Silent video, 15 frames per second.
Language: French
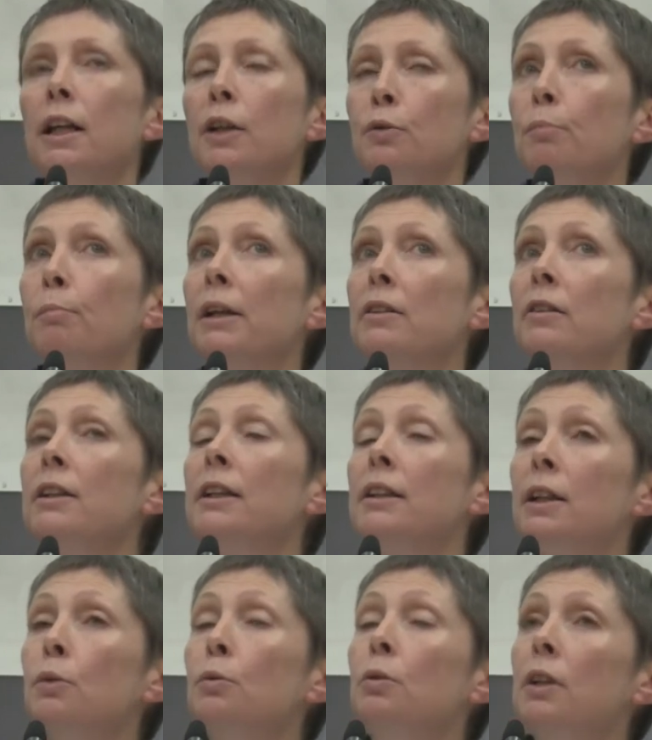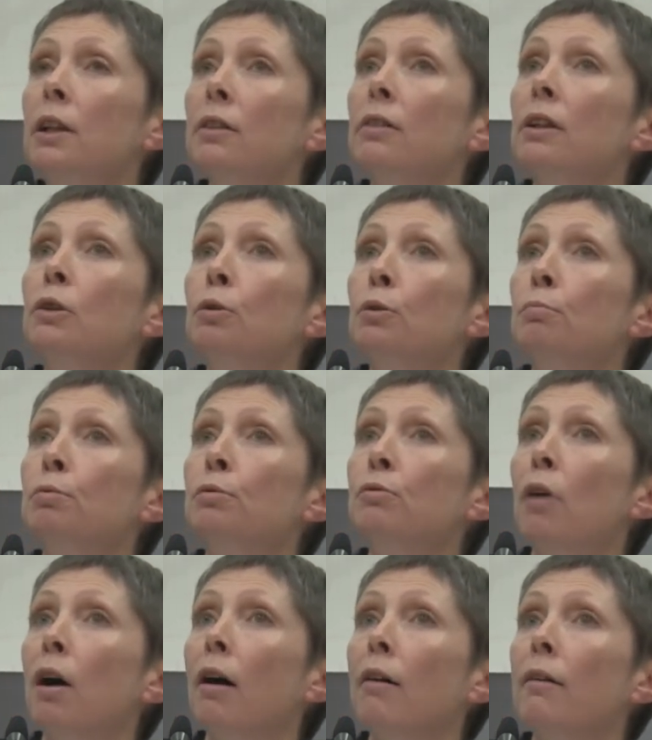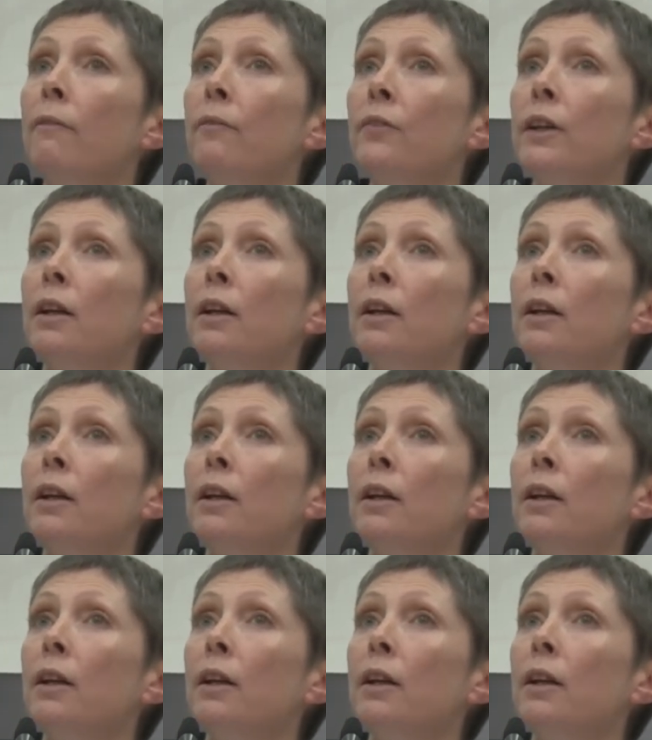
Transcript: est une personne qui est écoutée dans les lieux de pouvoir.